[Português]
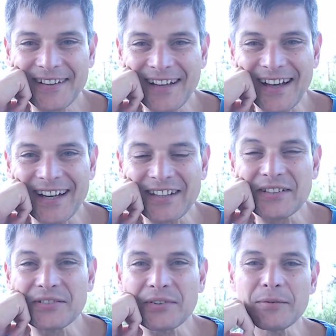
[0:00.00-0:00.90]

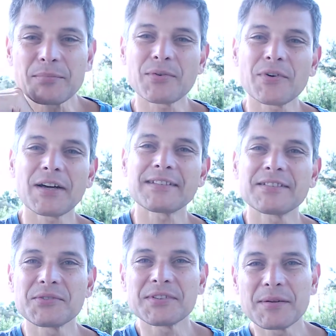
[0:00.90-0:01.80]
agradeço a
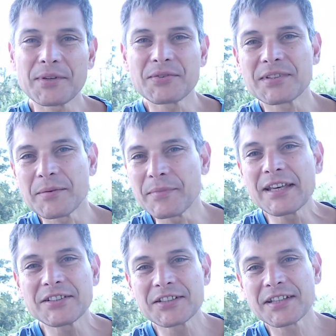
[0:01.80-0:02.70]
provocação dos amigos
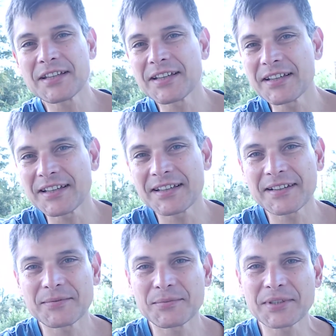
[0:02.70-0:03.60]
também de que
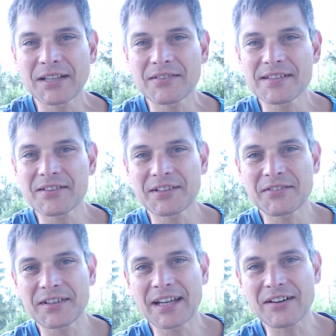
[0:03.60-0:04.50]
muitas vezes eu tenho
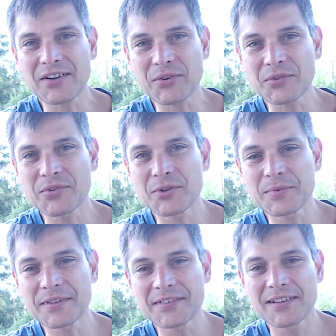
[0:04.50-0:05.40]
que gravar os
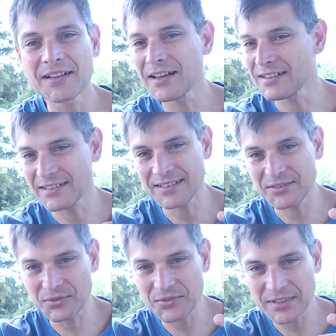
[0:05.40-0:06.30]
filmes, assim,
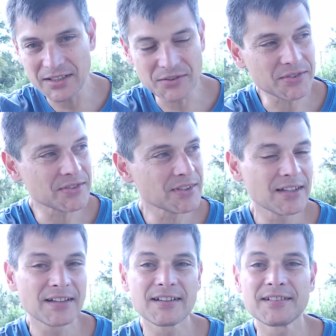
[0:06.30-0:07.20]
os vídeos
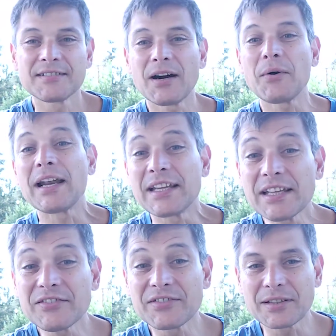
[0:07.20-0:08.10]
ao ar
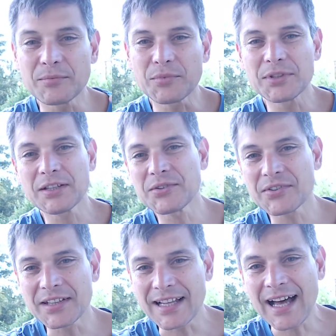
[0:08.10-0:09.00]
livre, mudando os
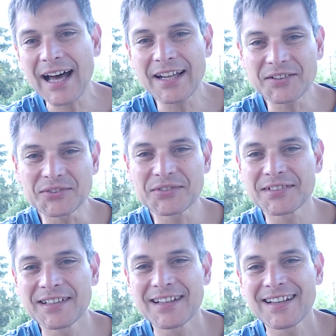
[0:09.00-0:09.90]
cenários.
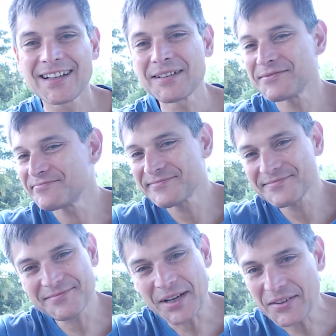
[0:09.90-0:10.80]
A é,
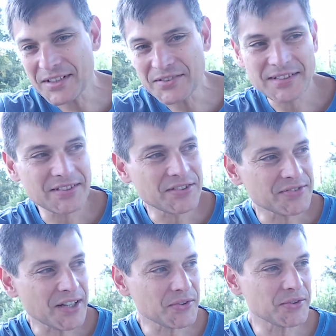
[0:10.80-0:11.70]
maioria das vezes eu não
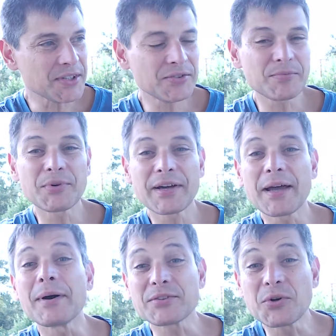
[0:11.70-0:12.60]
faço isso porque é
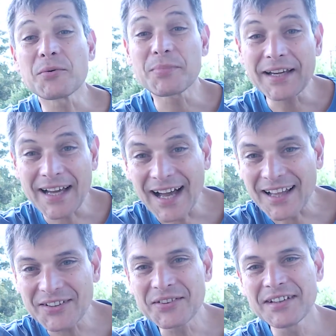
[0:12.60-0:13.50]
mais
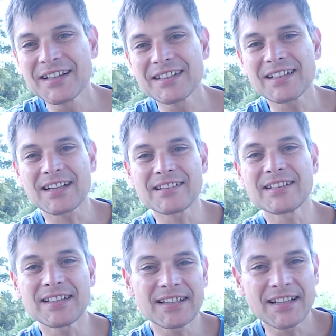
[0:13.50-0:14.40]
complicado
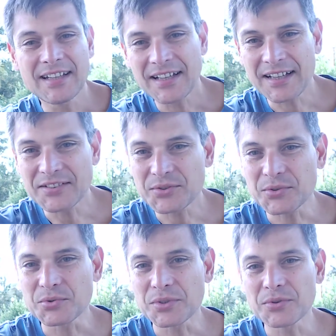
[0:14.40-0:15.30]
trazer a
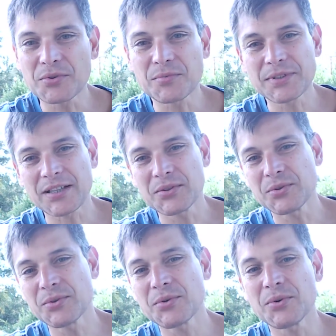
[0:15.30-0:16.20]
estrutura do
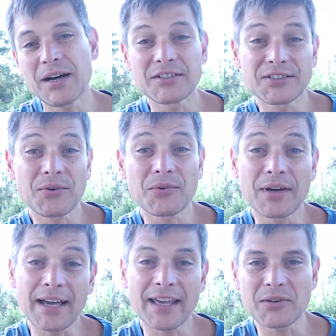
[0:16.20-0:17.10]
computador, arranjar um
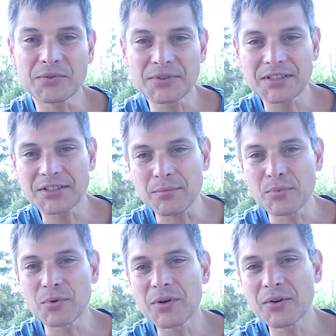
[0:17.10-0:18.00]
lugar que a luz esteja
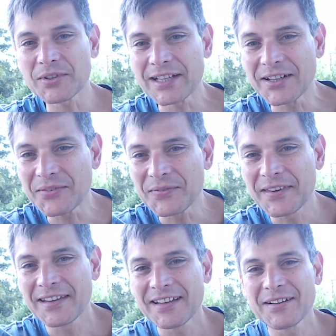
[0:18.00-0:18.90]
boa ou não,
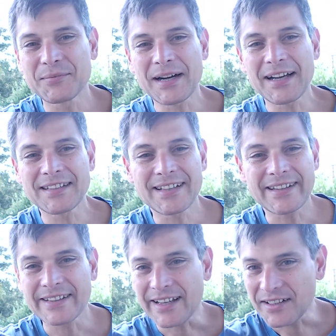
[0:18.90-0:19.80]
mas
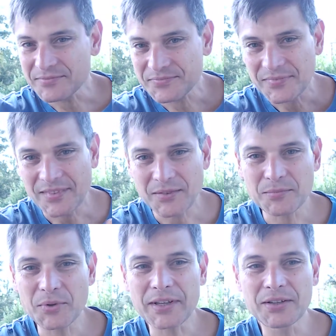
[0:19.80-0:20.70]
aqui tá, um
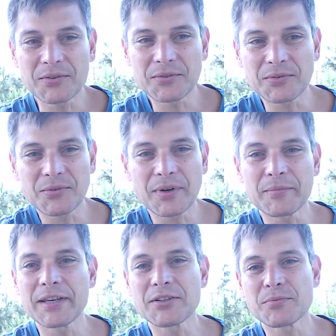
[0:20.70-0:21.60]
pouquinho um, um
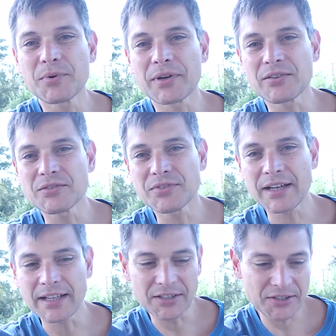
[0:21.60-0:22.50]
ambiente um pouquinho
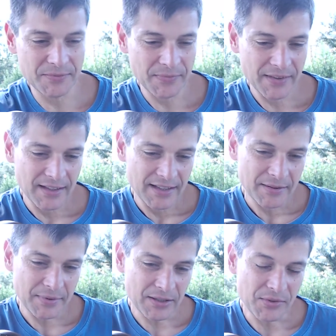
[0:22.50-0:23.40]
diferente
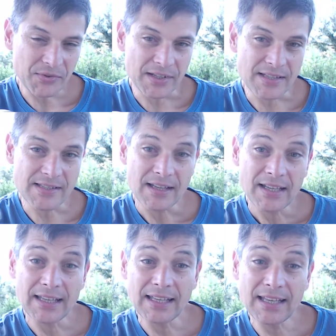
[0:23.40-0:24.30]
para vocês.
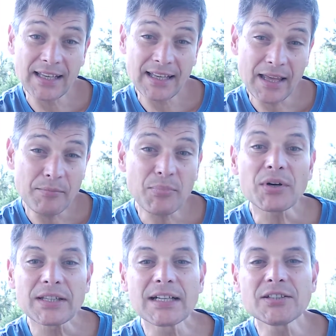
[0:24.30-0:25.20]
E é
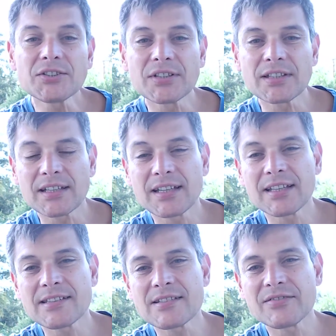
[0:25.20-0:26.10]
importante que
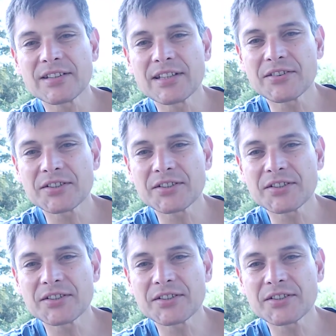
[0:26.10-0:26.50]
nesse vídeo a